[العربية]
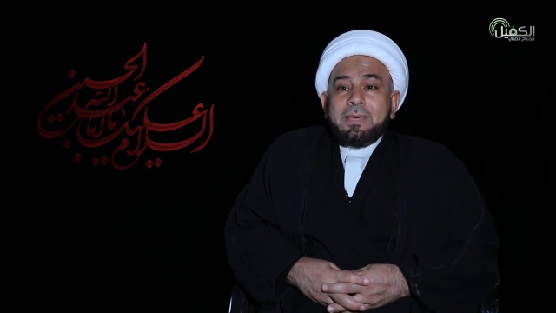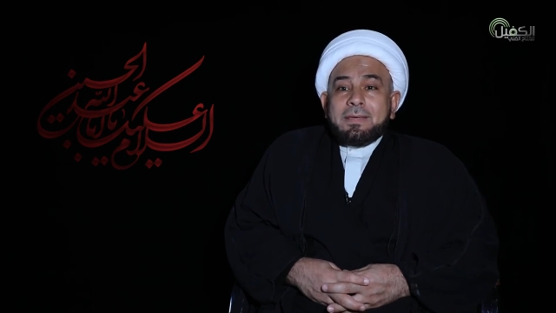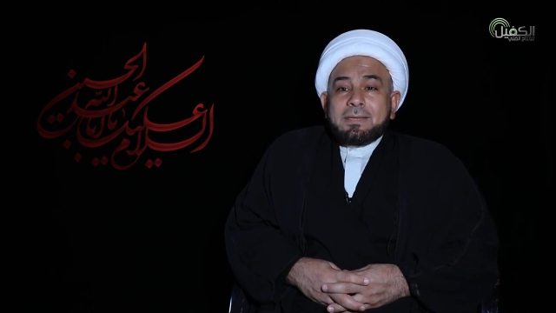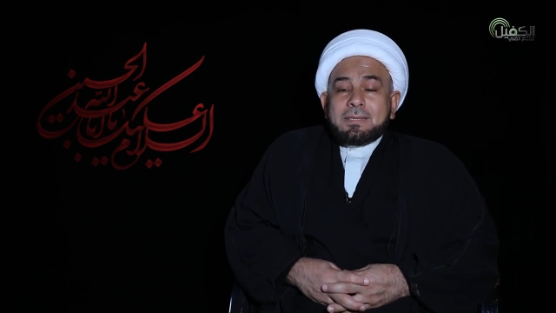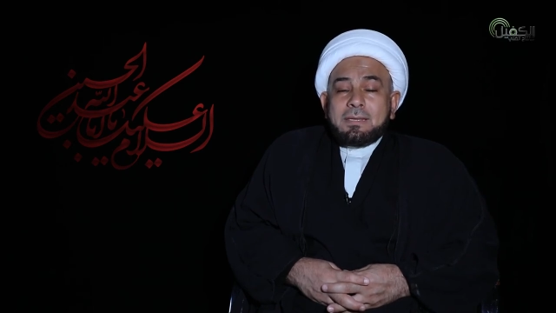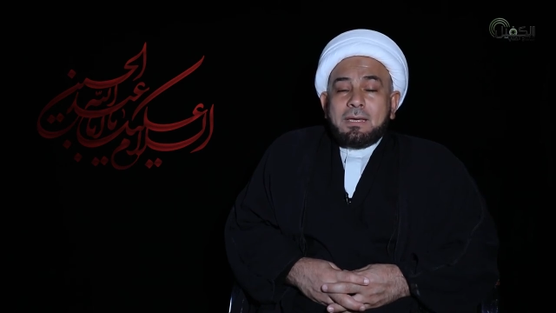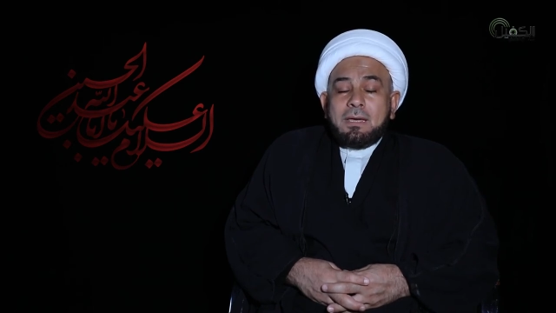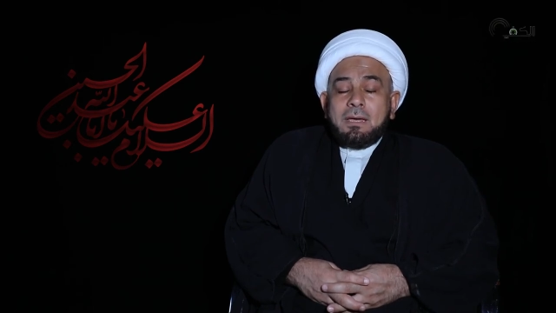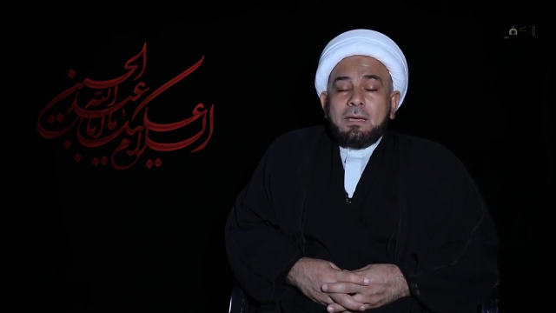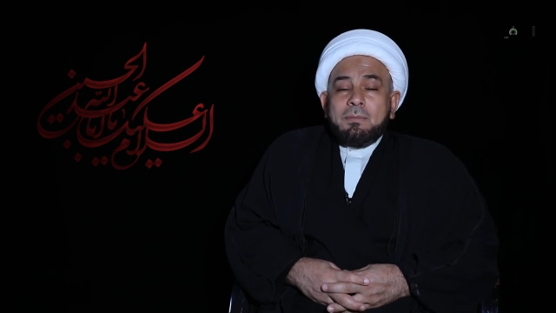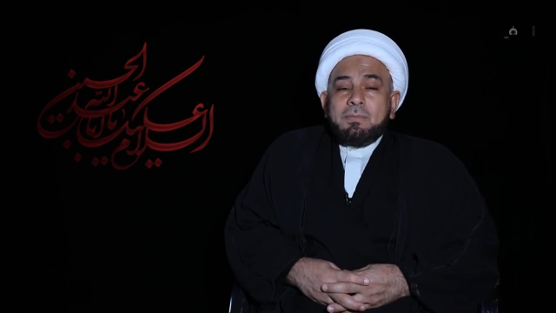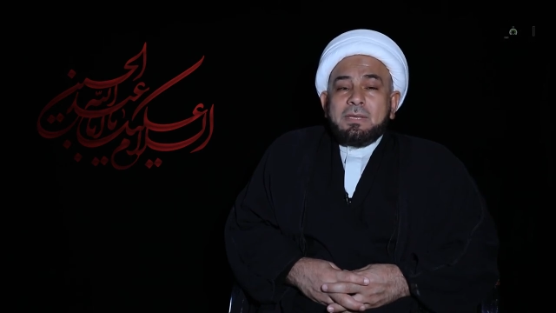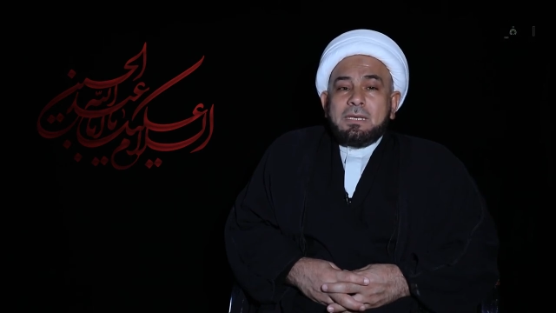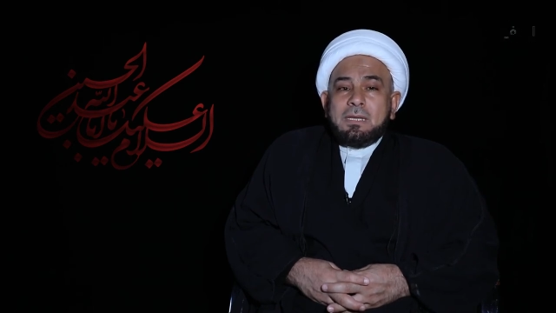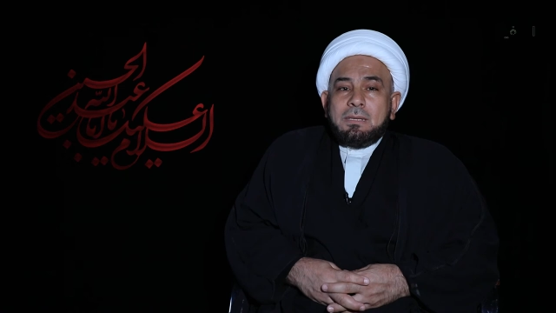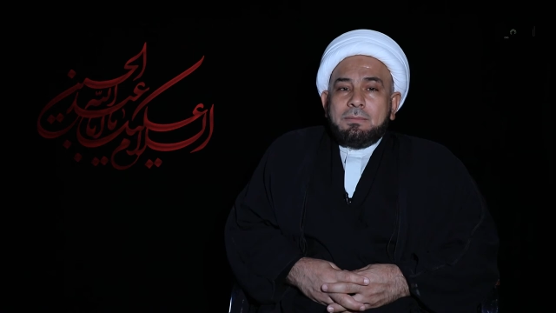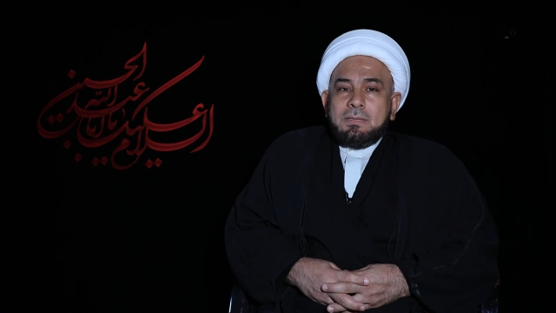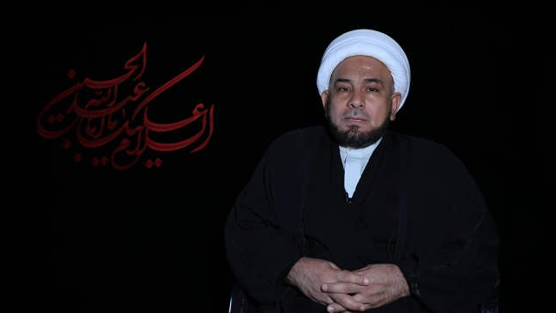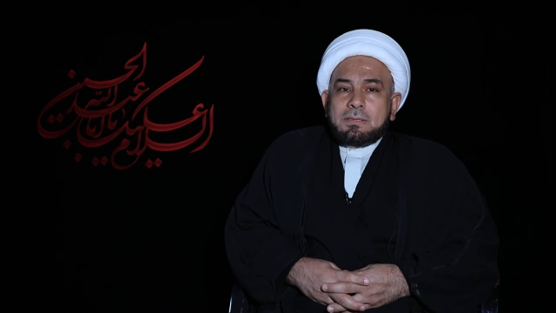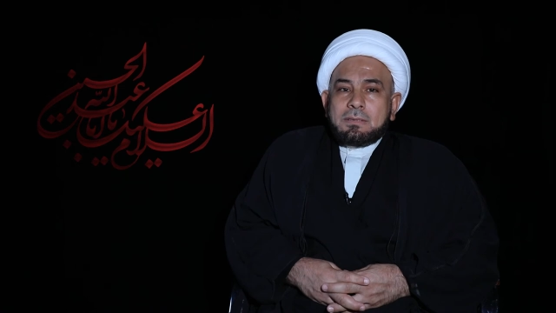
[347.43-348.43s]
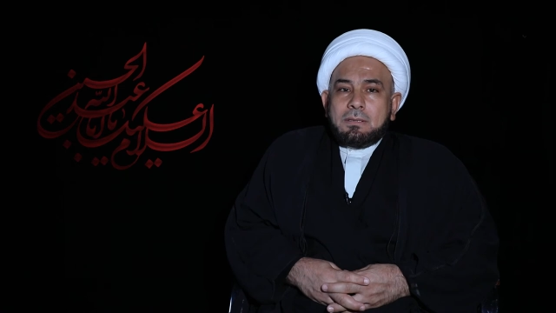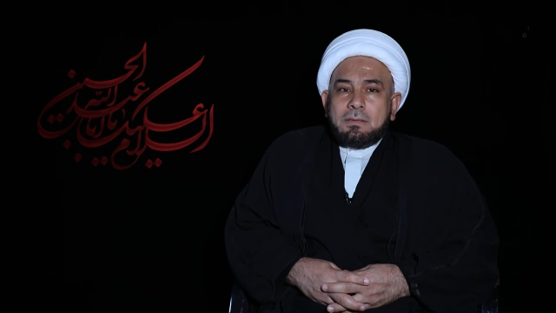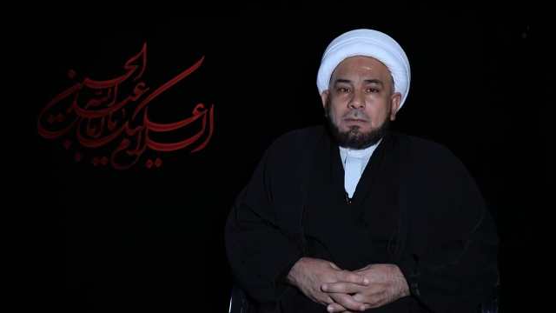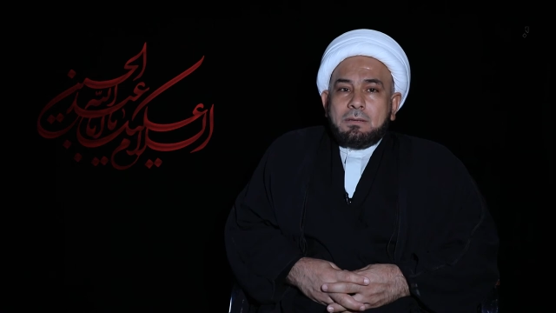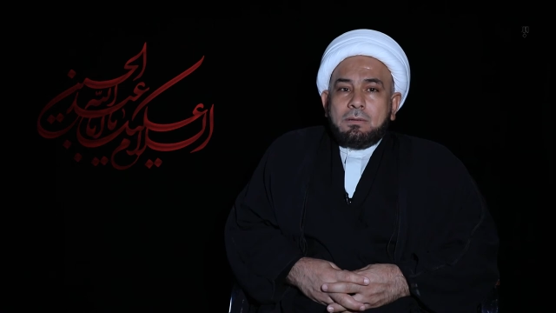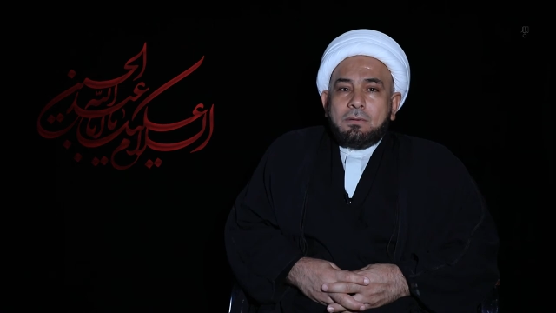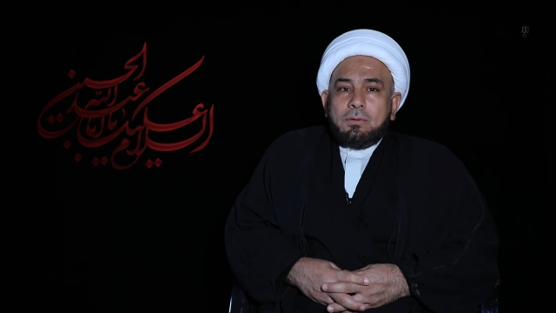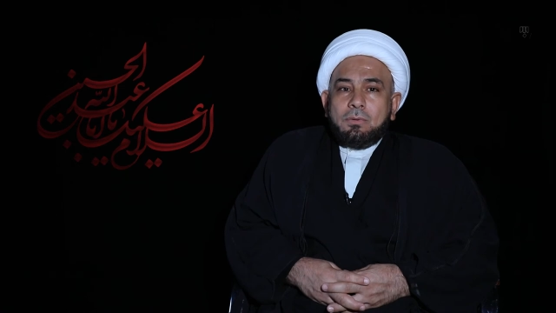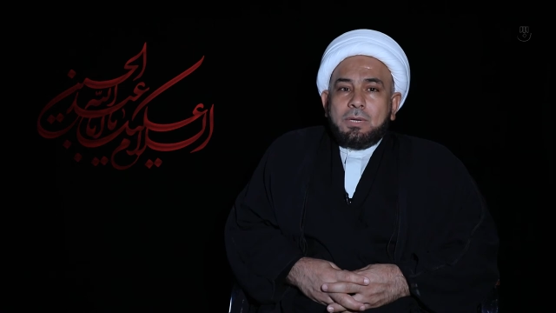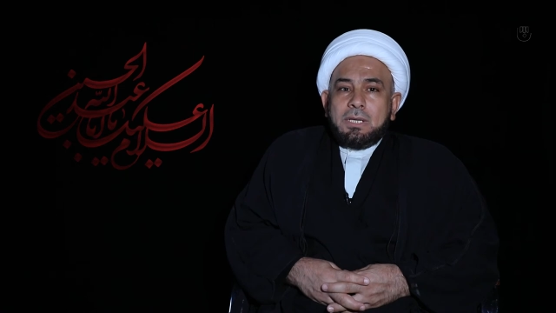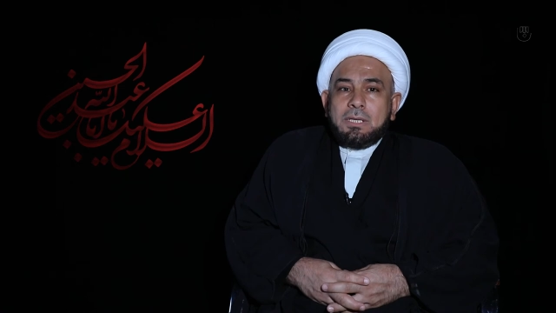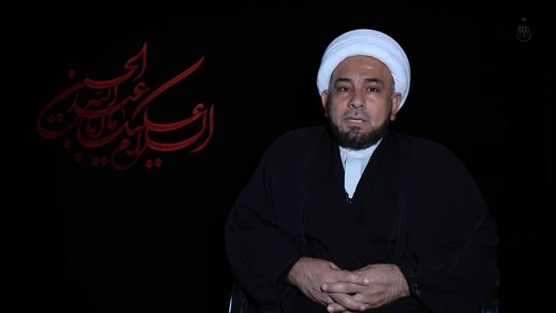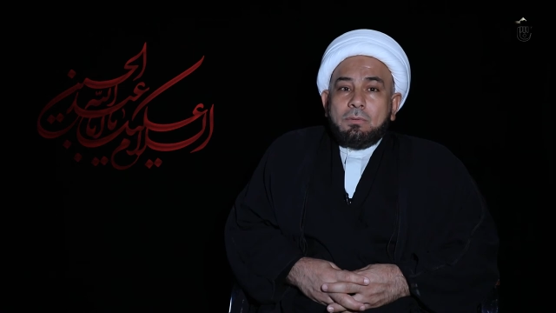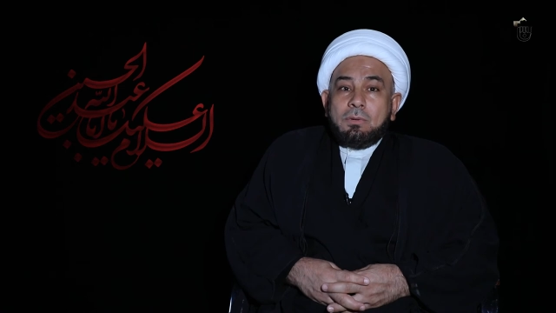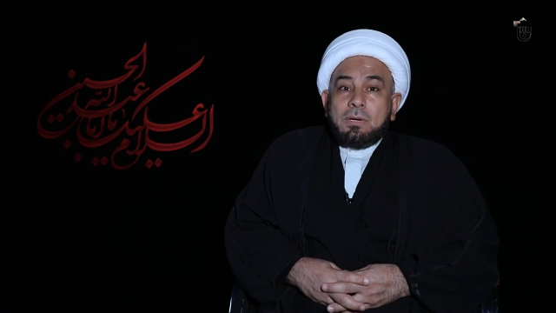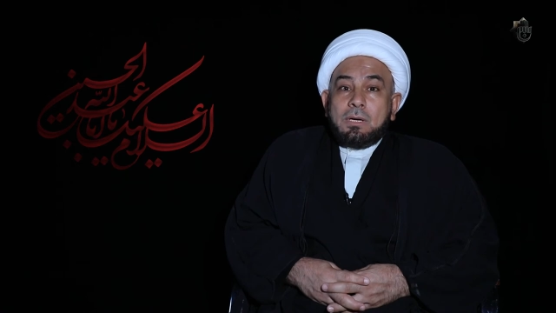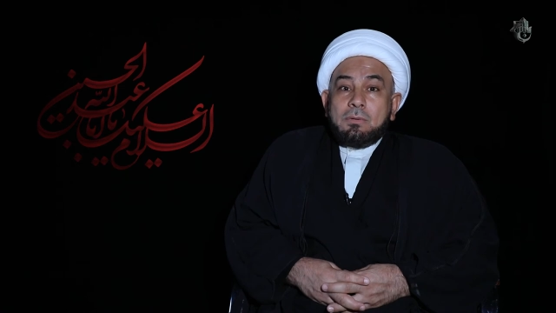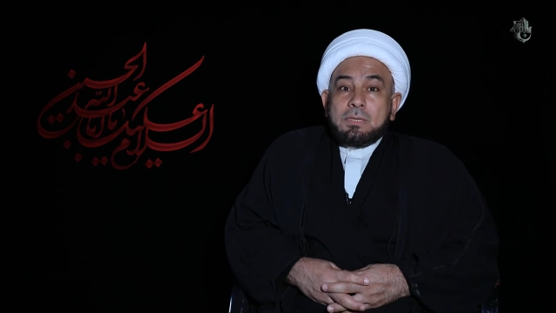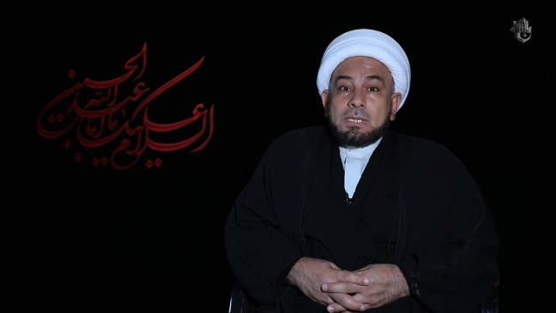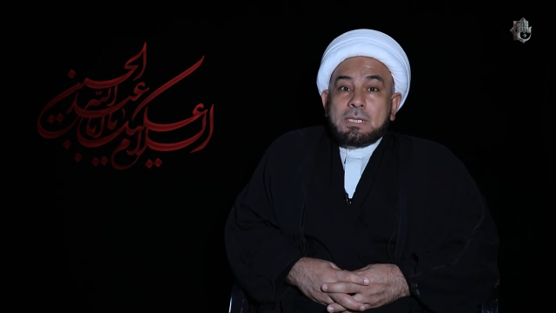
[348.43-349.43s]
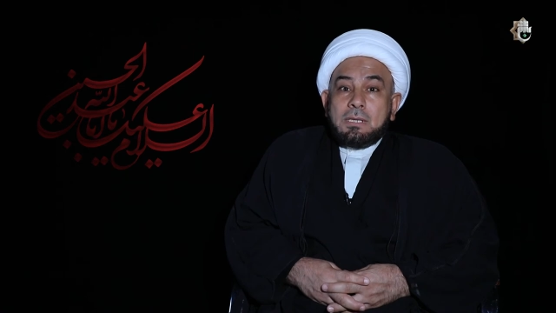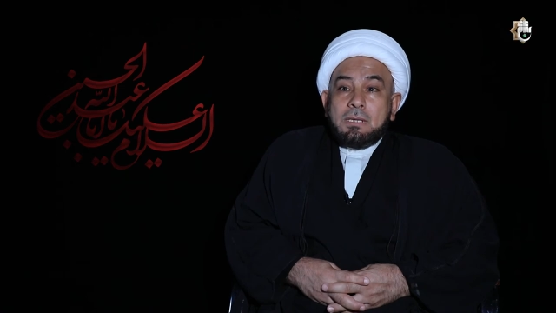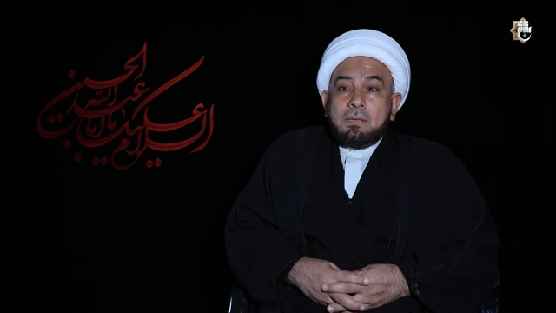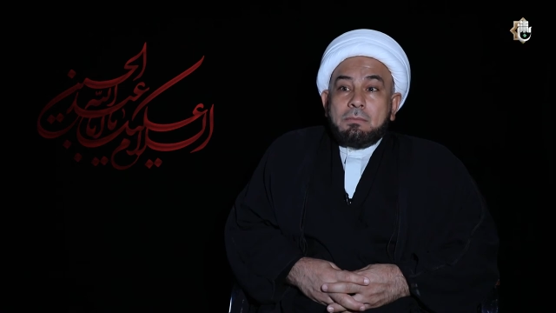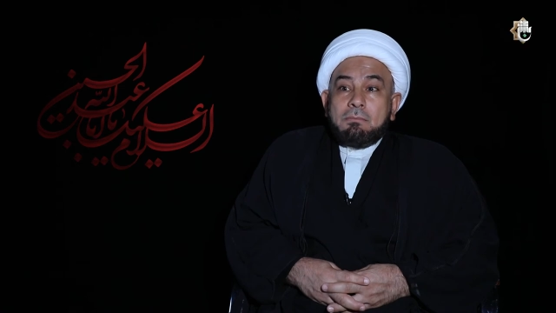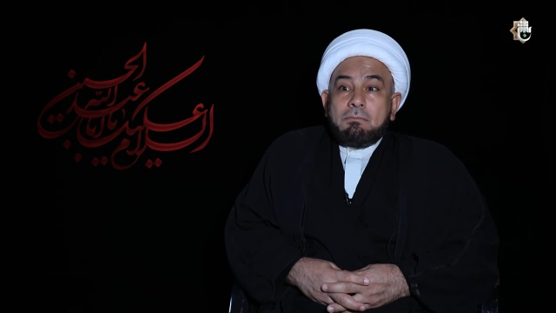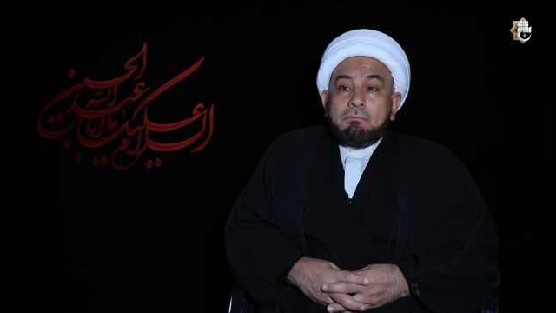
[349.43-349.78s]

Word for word: أصحاب النبي صلى الله عليه وآله وسلم